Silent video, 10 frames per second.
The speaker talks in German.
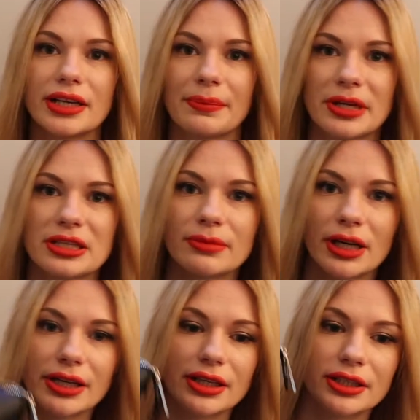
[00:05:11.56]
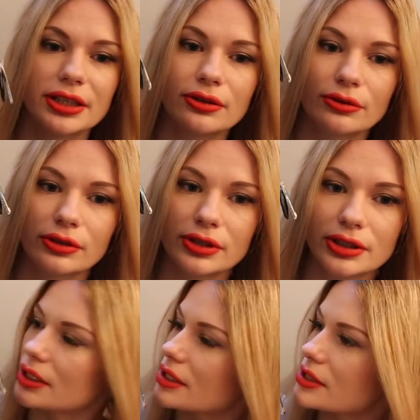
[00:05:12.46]
ich habe jetzt mal hier die
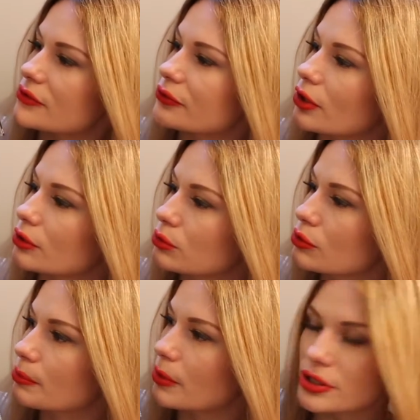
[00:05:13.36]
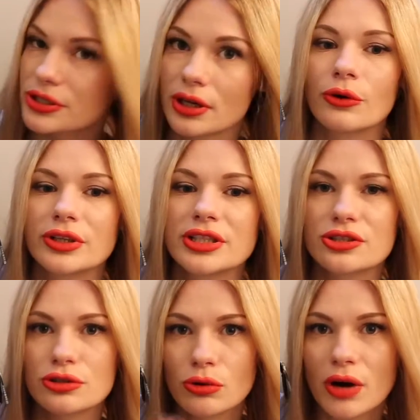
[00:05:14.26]
geholt. Die ist von Hugo Boss.
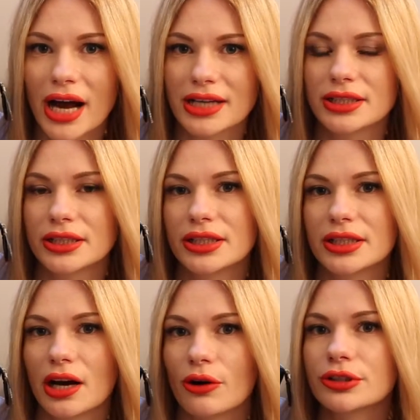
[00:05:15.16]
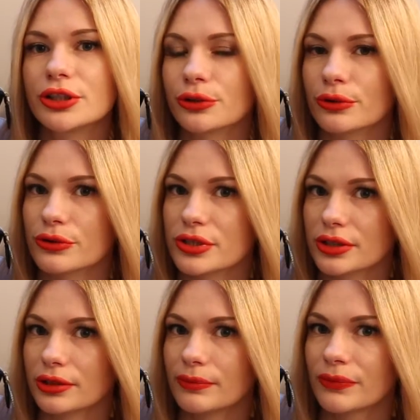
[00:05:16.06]
Und so hatte die auch die
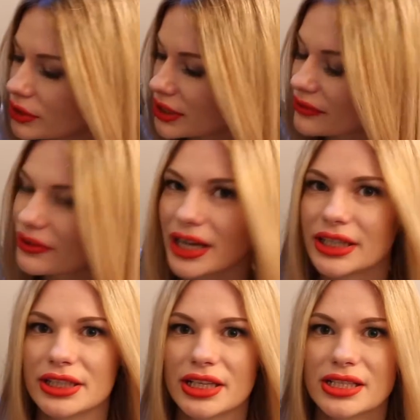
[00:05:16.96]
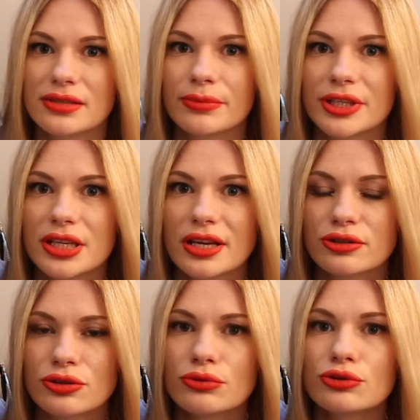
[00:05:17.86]
Größe. Und da fand ich das ein bisschen
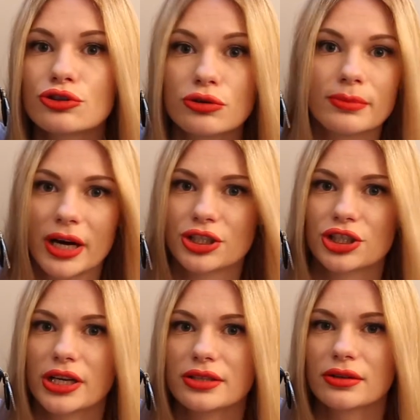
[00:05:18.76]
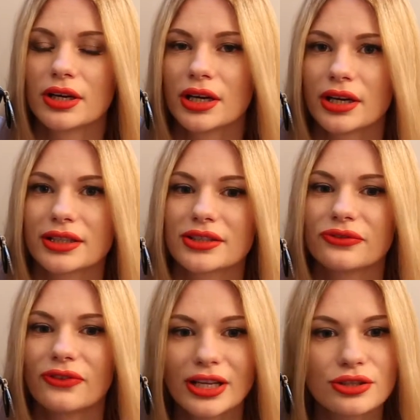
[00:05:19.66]
zu too much. Also
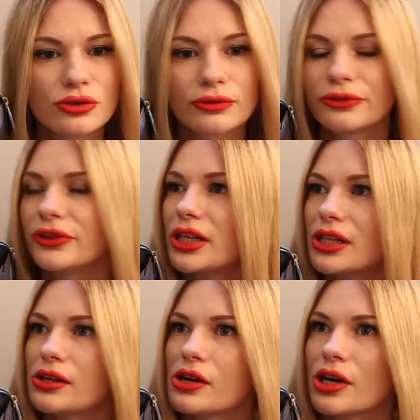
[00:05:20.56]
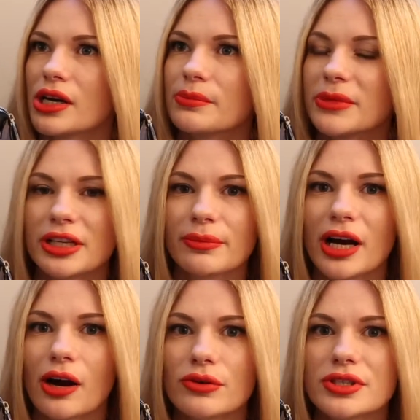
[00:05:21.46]
das war zu viel mit dem
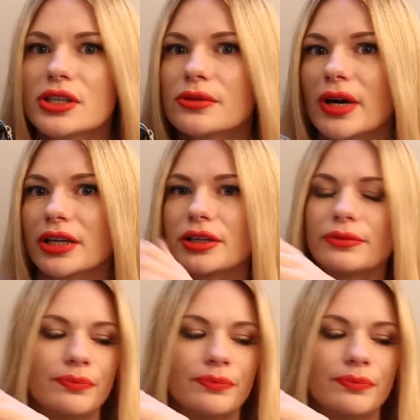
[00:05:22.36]
grau-silbernen.